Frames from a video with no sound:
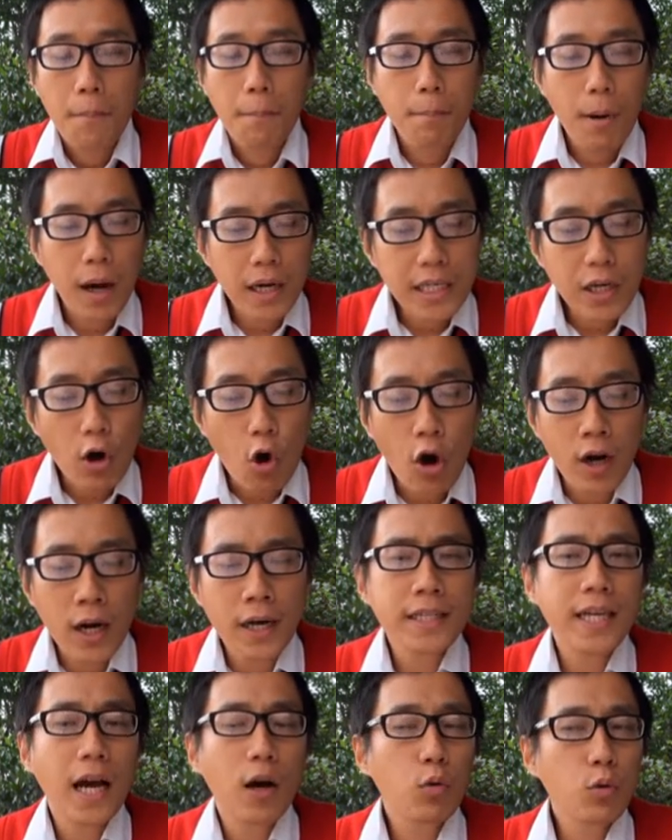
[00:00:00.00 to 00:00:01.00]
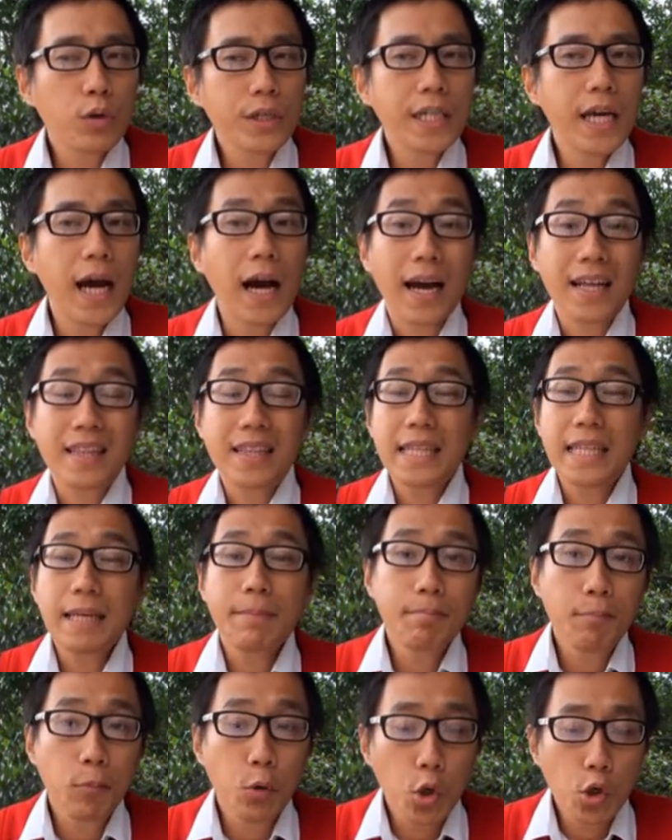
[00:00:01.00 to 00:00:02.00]
bagi orang Yahudi akan
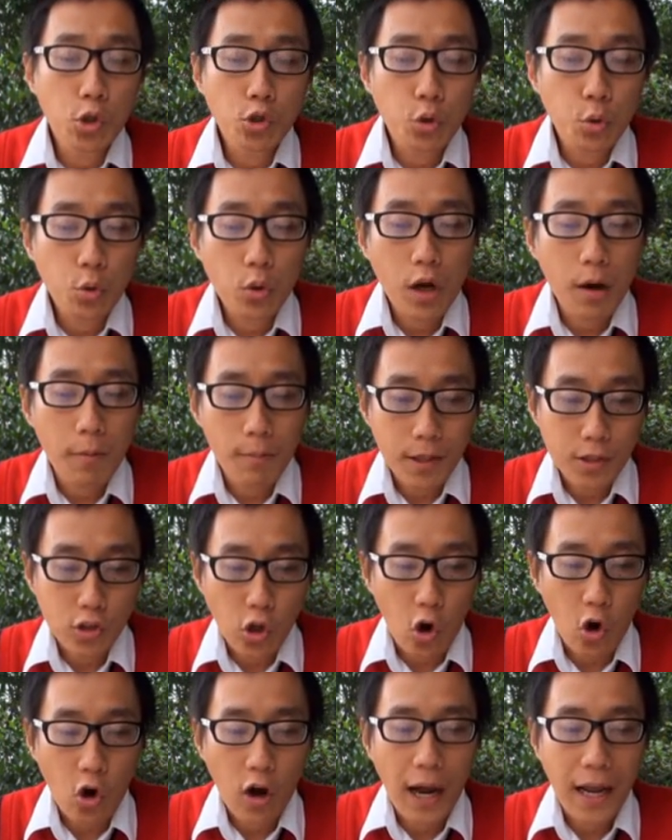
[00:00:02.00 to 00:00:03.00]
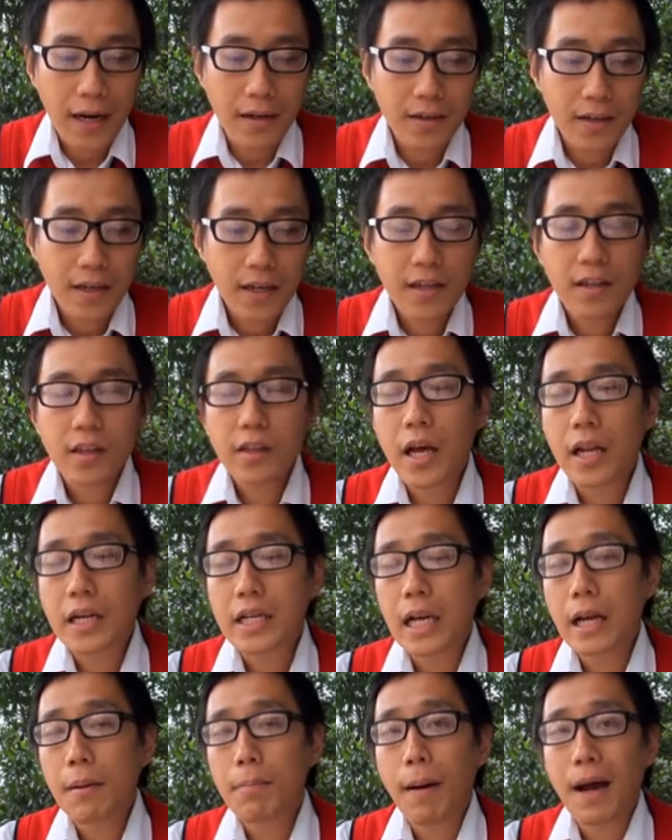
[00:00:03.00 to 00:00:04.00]
timbul juga pertolongan dan
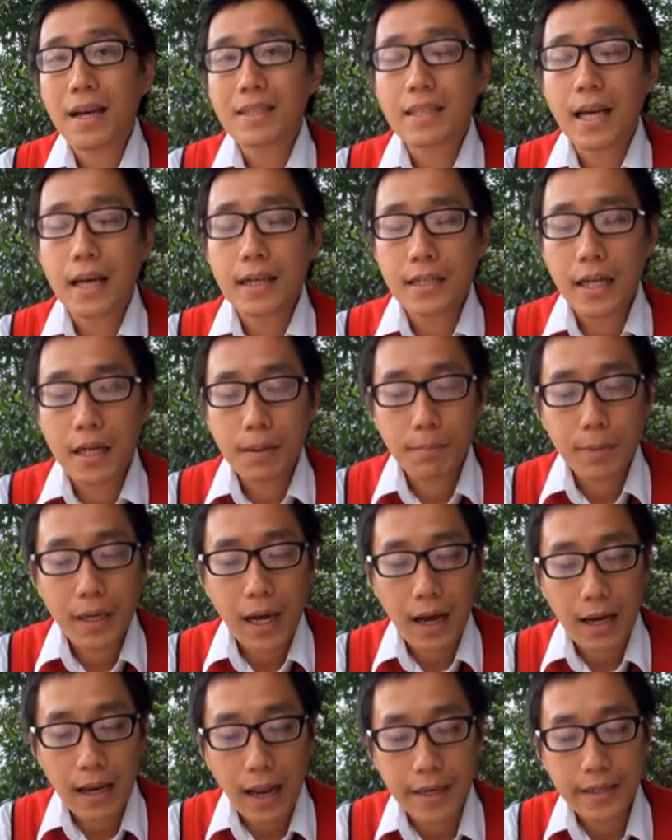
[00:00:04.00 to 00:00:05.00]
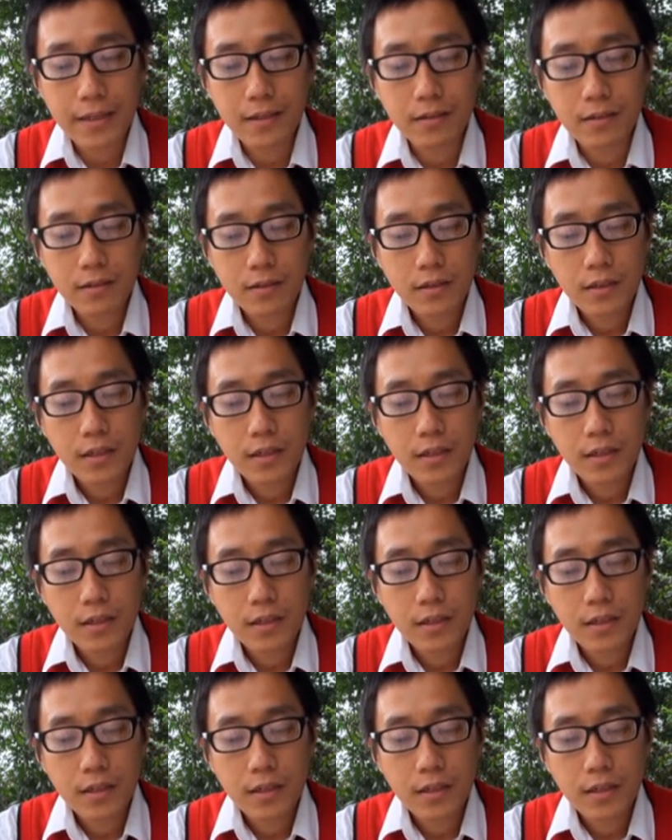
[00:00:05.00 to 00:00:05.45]
kelepasan dari pihak lain